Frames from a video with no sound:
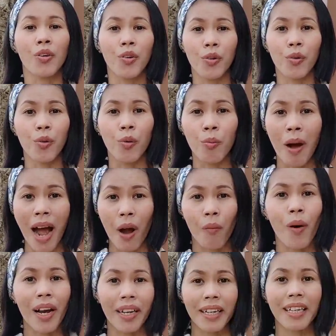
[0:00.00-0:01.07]
อยู่มา
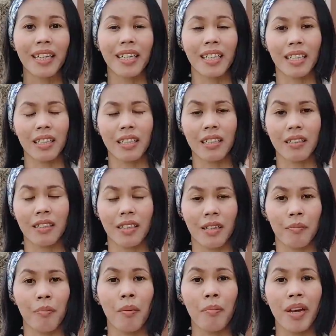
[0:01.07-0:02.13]
วันหนึ่ง
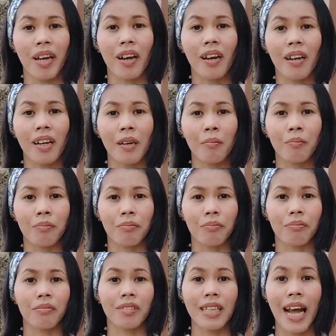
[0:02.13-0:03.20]
แม่เมย์ก็เริ่ม
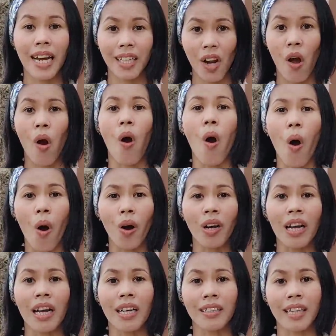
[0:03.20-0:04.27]
ตั้งท้อง
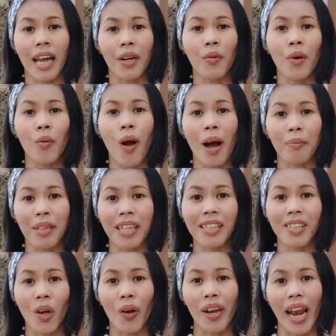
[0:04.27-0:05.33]
แต่ด้วยความที่
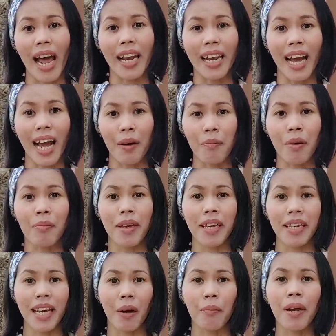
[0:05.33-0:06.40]
ตอนนั้นนะคะแม่เม
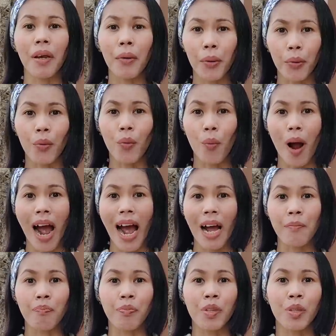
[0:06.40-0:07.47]
ย์ยังไม่รู้ว่า
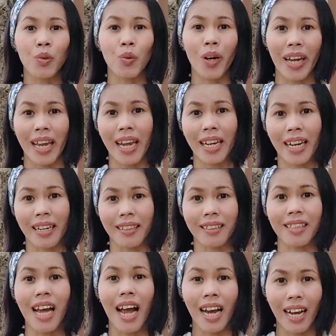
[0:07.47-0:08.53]
ตัวเองเนี่ย
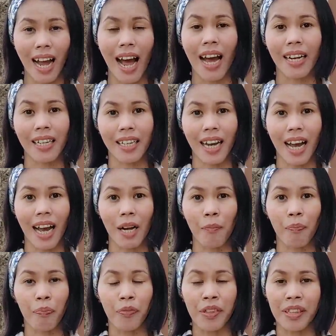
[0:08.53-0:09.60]
ตั้งครรภ์นนะคะ
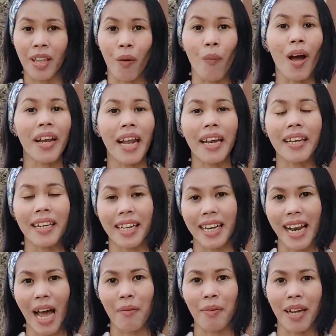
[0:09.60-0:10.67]
แต่ว่าแดดดี้กั
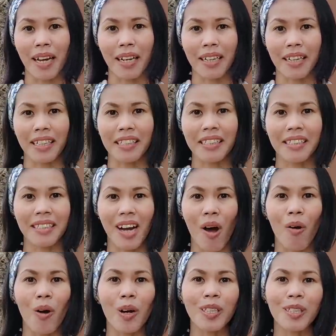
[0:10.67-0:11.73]
นดับเนี่ยคือ
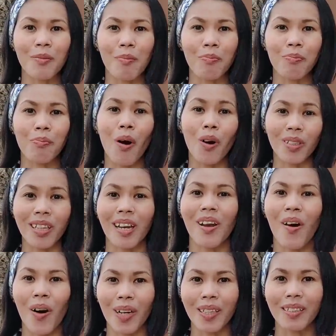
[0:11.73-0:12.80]
เขาก็จะบอกต
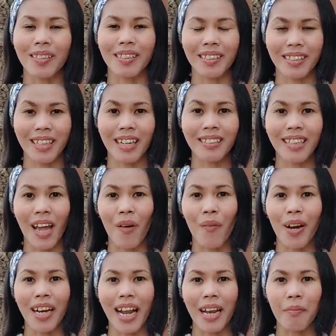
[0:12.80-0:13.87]
ลอดตั้งแต่
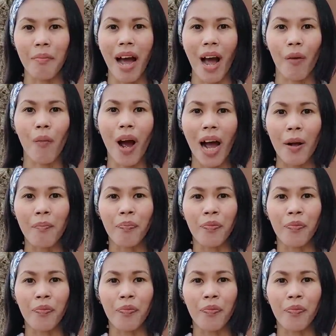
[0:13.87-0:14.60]
วันนั้นมาว่า